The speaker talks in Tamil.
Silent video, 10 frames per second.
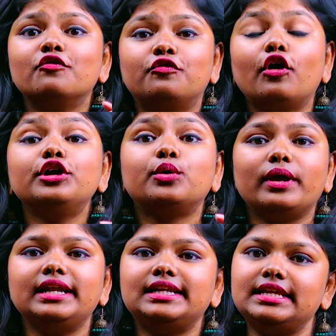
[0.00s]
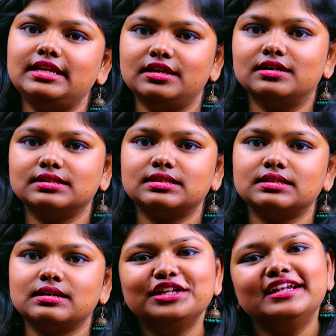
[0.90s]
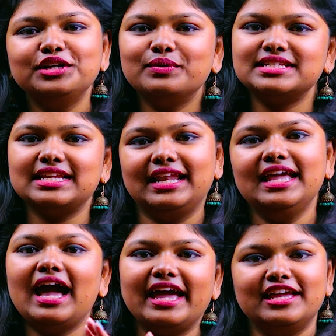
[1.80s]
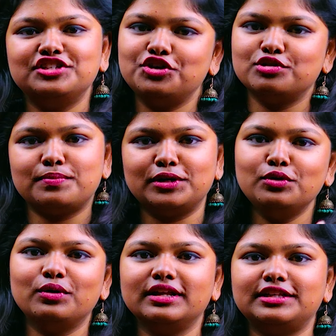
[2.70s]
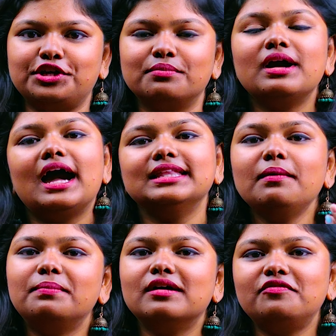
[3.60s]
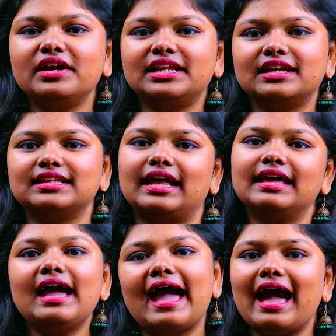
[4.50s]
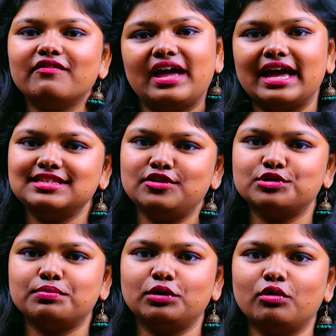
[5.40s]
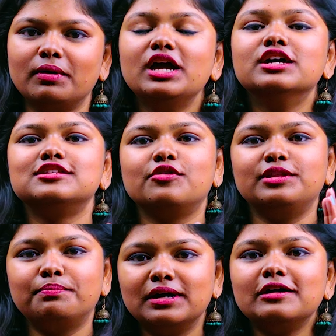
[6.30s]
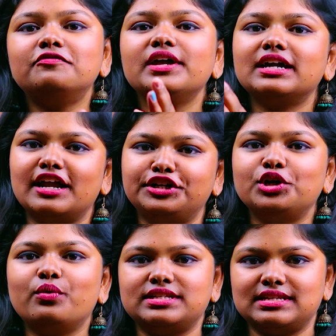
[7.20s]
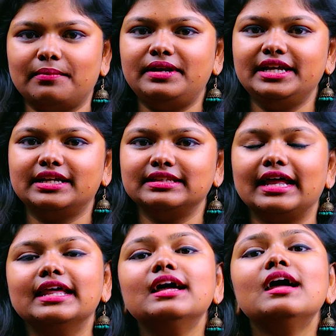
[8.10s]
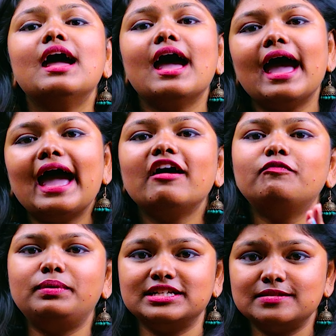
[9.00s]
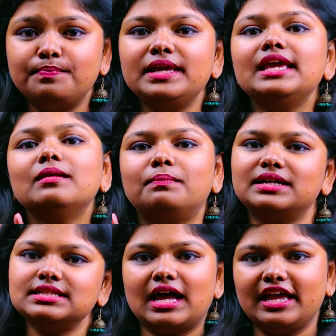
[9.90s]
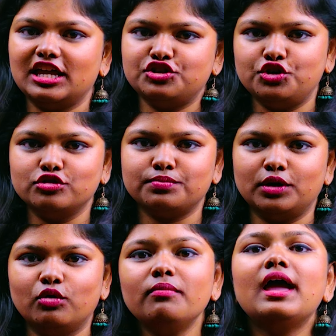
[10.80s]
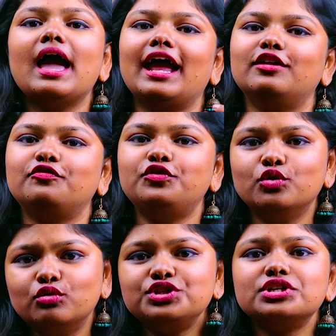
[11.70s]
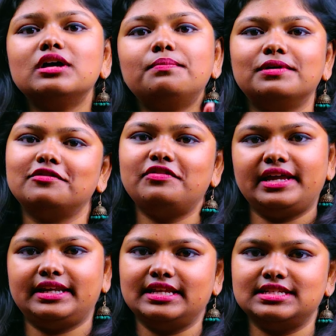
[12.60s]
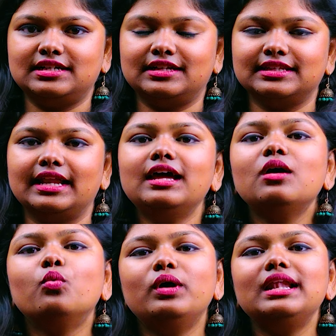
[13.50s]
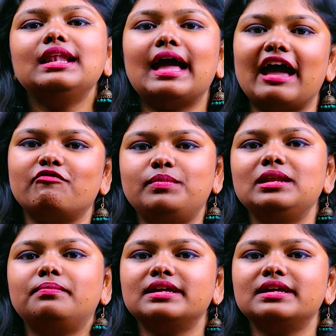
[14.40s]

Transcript: ஃபார் டுவெண்ட்டி இயர்ஸ் கண்டினியூஸ்னாலே ஐஎன்ஜி யூஸ் பண்ணணும்னு உங்களுக்கு தெரியும் அதே பர்ஃபெக்ட்டுங்கிறதுனால ஹேவ் ஹேஸ் யூஸ் பண்ணுவோம் ஸோ இது பர்ஃபெக்ட் கண்டினியூஸ் அப்படிங்கிறனால ஹேவ் ப்ளஸ் பீன் ப்ளஸ் ஐஎன்ஜி யூஸ் பண்ணுவோம் அண்ட் ஃபியூச்சர் பர்ஃபெக்ட் டென்ஸுங்கிறதுனால வில் ஹேவ் பீன்